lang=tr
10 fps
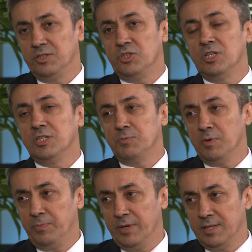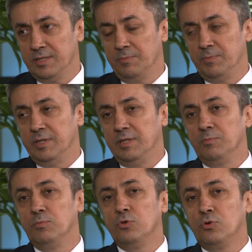çalışma prensipleri,
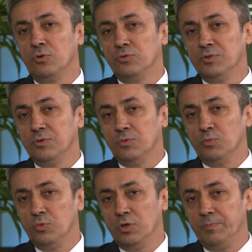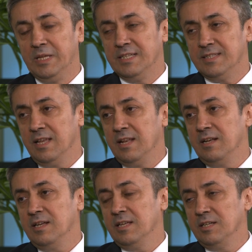bu konu bu
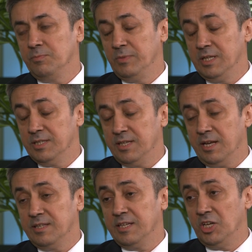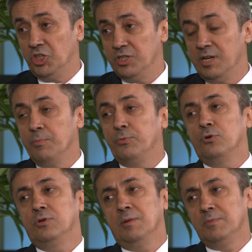bilgisayarlarla bilgisayarda geliştirilen
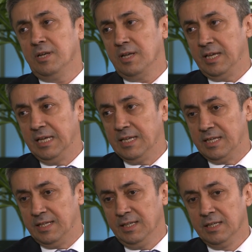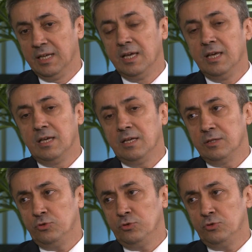programlarla ilgili e,